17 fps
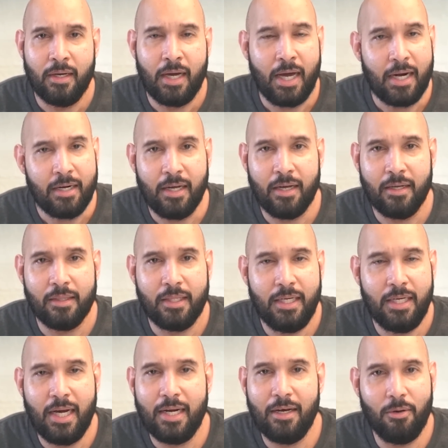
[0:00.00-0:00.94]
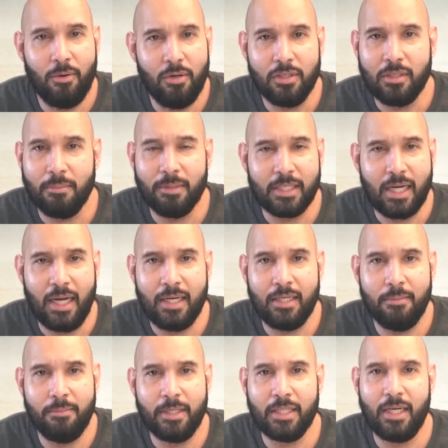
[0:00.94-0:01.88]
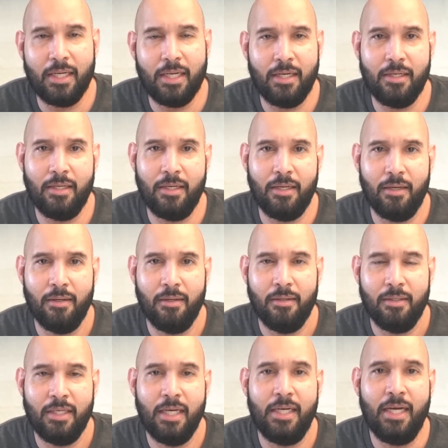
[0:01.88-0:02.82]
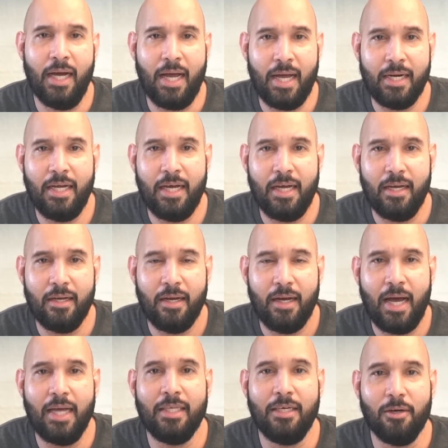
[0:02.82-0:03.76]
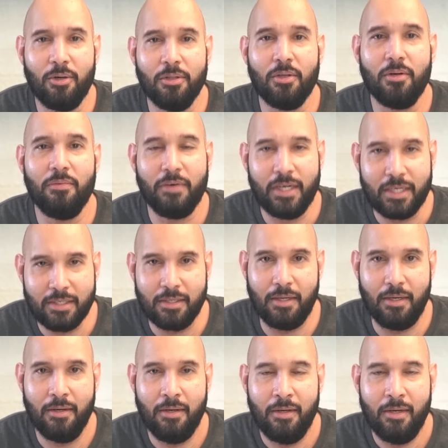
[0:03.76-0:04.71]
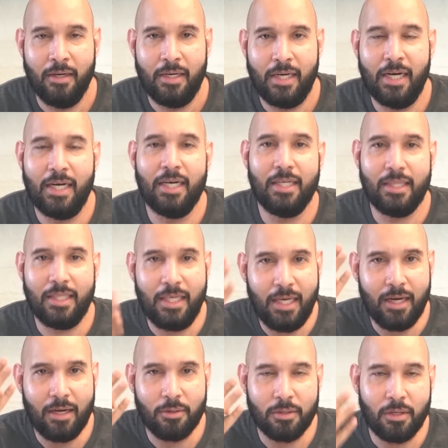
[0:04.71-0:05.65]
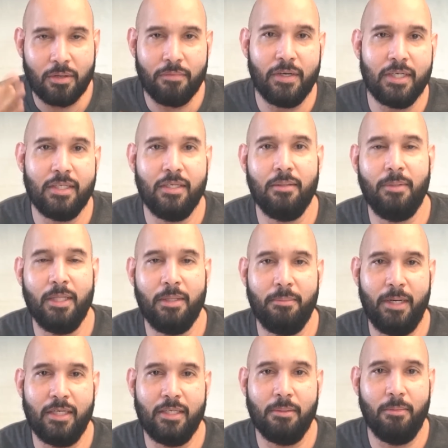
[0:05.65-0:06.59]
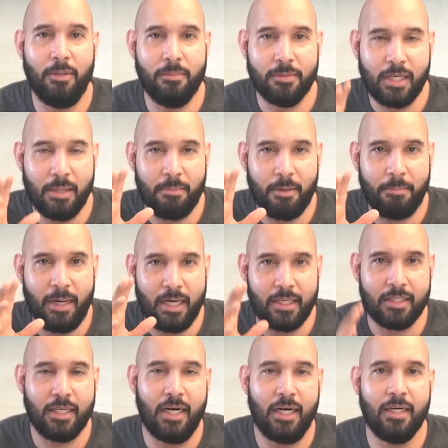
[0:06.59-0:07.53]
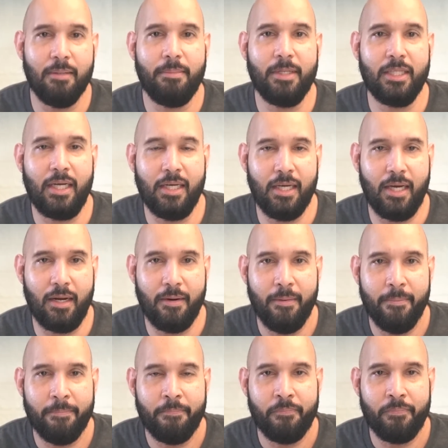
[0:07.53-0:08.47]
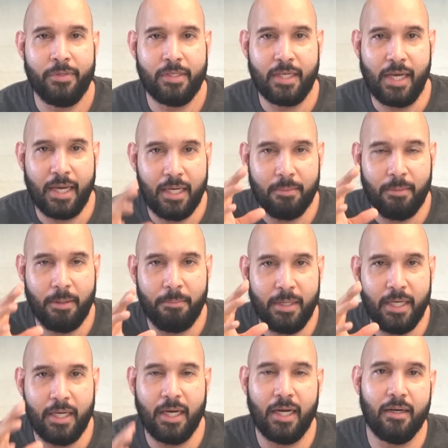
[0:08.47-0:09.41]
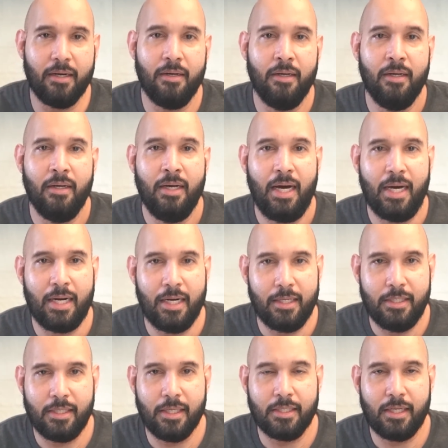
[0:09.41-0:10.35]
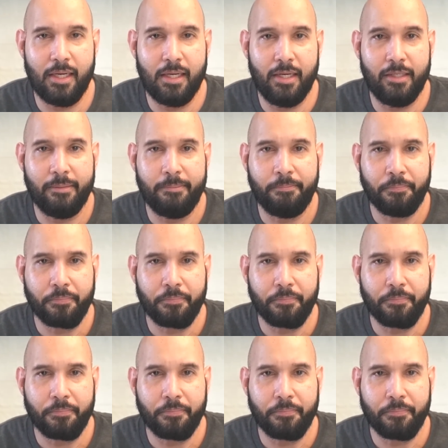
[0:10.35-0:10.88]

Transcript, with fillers: Karena tidak ada gol sama sekali di pertandingan ini. Jadi yang ada hanya kontroversi. Dan ada tiga kontroversi teman-teman sebelum saya membahas jalannya pertandingan. Saya ingin memberikan analisa saya.